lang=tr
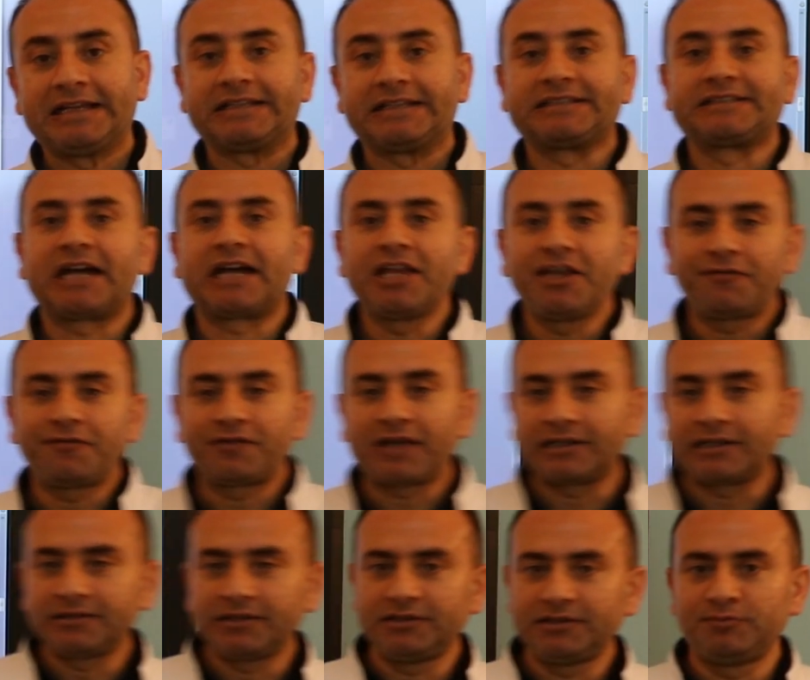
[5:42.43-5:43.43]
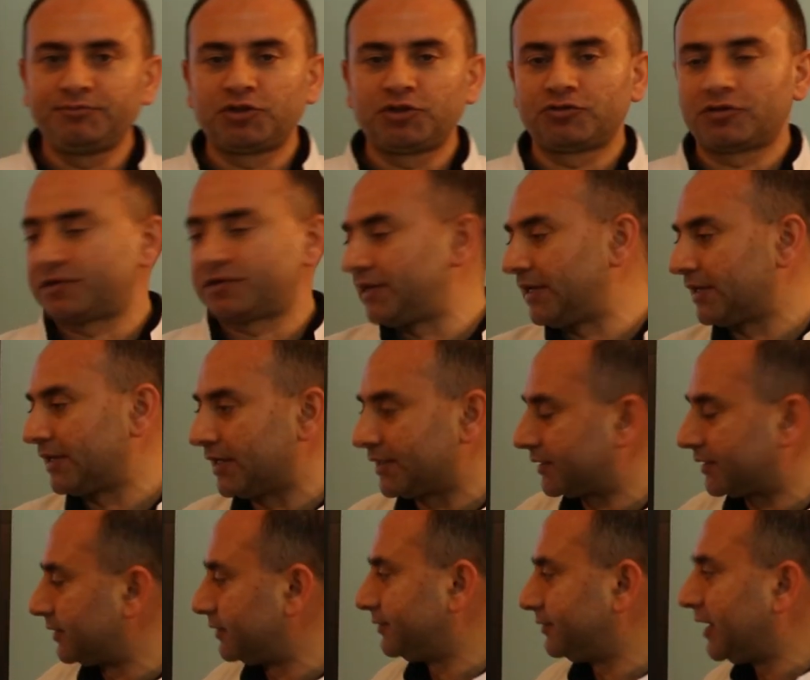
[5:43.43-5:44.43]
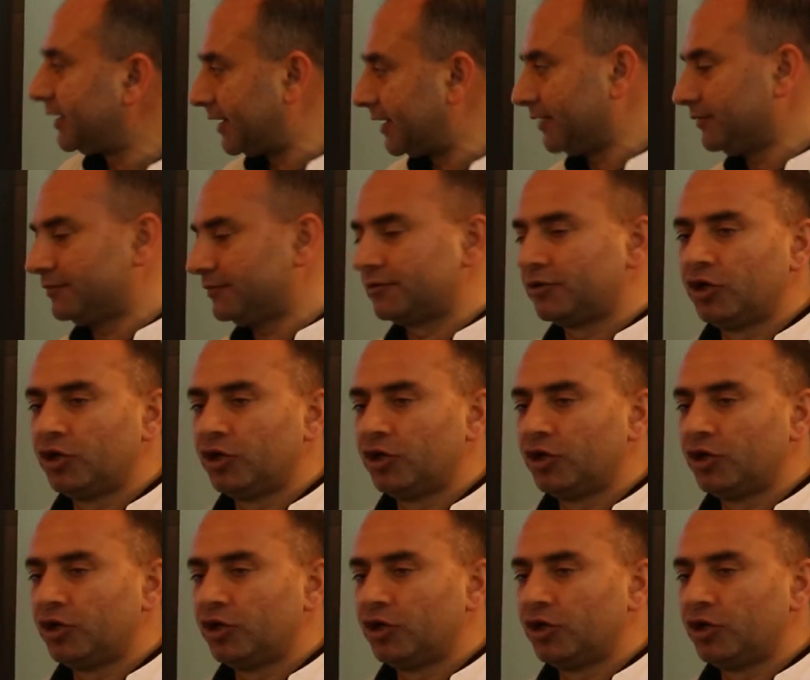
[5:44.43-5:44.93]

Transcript: zayıfladığının bir göstergesi. Neden?